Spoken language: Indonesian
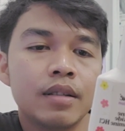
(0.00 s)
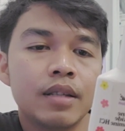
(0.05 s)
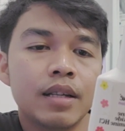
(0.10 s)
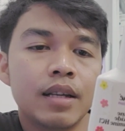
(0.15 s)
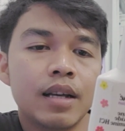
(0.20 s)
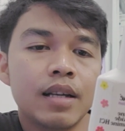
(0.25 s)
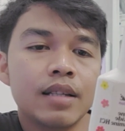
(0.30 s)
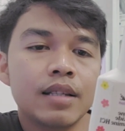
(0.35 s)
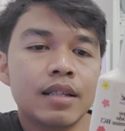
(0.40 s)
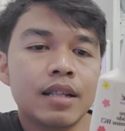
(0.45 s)

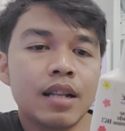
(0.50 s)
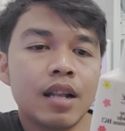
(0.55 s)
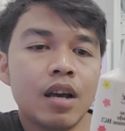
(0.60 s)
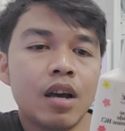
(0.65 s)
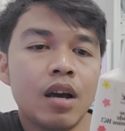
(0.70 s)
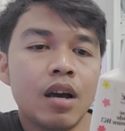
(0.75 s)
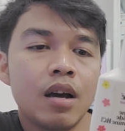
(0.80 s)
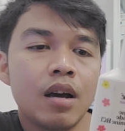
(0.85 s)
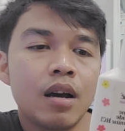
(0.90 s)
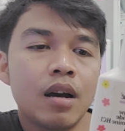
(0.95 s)
jika
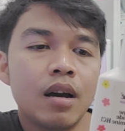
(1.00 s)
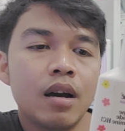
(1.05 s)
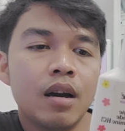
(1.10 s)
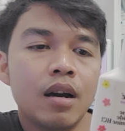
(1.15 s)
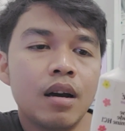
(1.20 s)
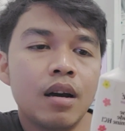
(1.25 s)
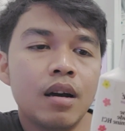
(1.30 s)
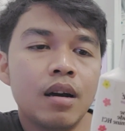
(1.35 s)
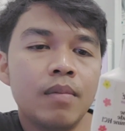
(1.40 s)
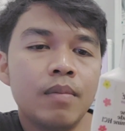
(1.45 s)
setelah
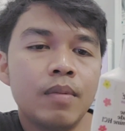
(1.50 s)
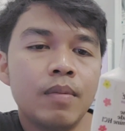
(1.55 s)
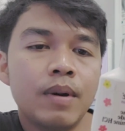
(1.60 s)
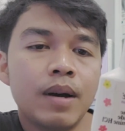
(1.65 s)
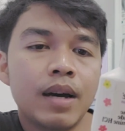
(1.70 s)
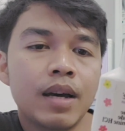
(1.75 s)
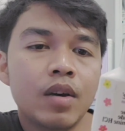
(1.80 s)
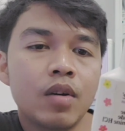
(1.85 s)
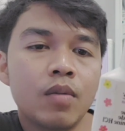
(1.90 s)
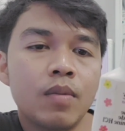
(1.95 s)
uh,
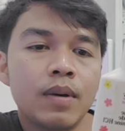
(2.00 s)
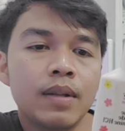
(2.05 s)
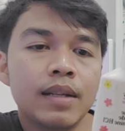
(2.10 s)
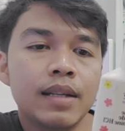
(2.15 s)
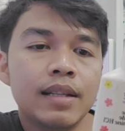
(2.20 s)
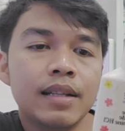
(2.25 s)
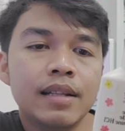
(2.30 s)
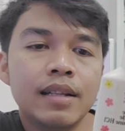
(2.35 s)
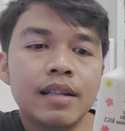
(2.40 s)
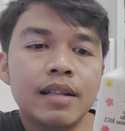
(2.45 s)
memakai obat
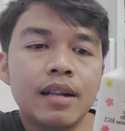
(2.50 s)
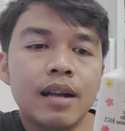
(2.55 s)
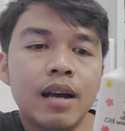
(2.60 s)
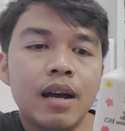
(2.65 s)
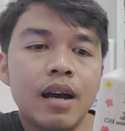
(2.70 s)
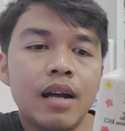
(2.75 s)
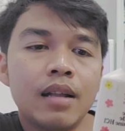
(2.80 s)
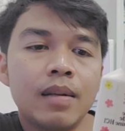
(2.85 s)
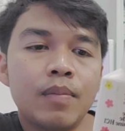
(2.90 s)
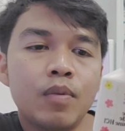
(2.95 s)
ini tidak
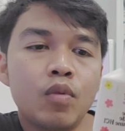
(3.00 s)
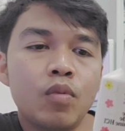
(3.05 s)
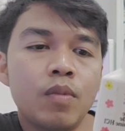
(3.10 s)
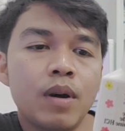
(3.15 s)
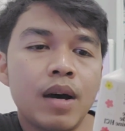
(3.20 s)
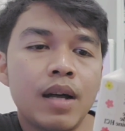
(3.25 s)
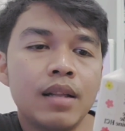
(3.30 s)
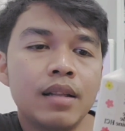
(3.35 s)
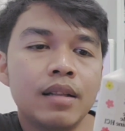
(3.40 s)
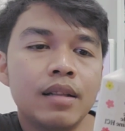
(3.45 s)
ada
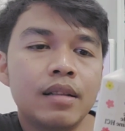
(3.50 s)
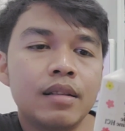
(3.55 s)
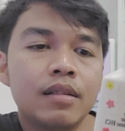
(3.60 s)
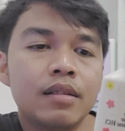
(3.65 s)
perubahan,